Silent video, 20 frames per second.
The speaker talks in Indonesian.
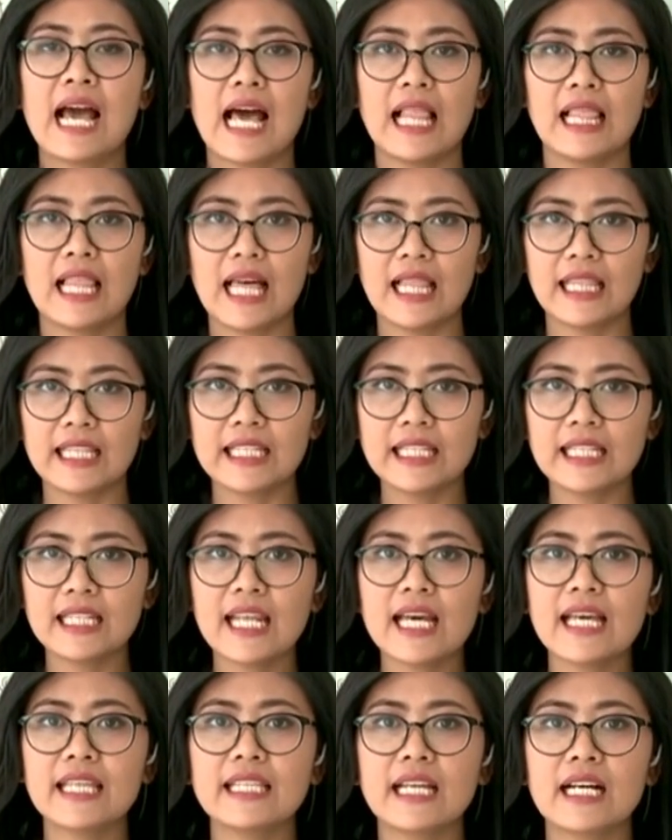Hal-hal
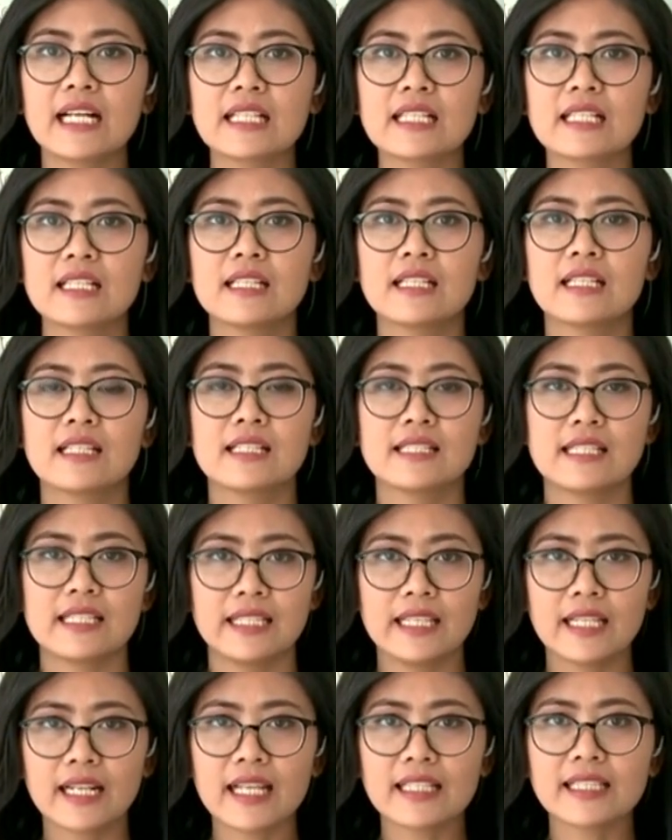inilah yang
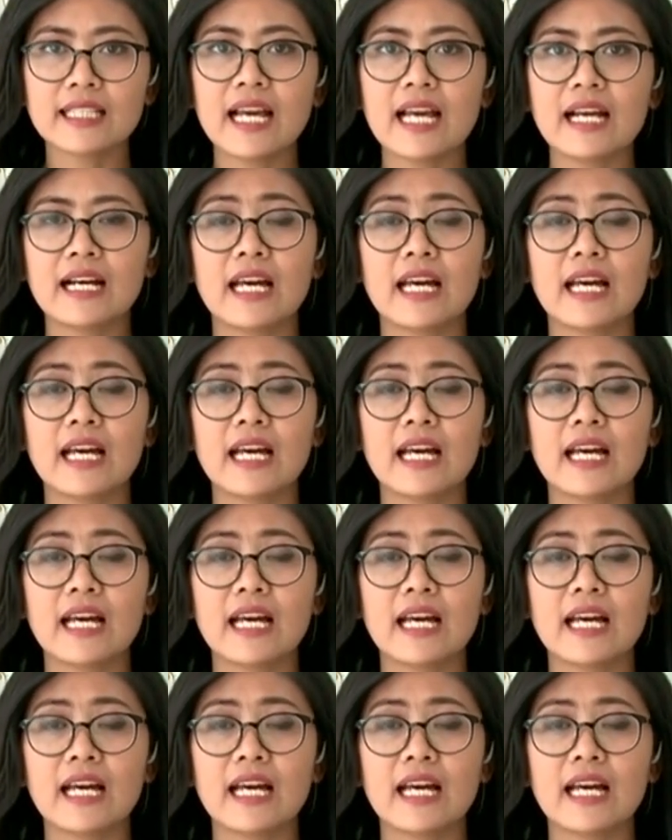sekiranya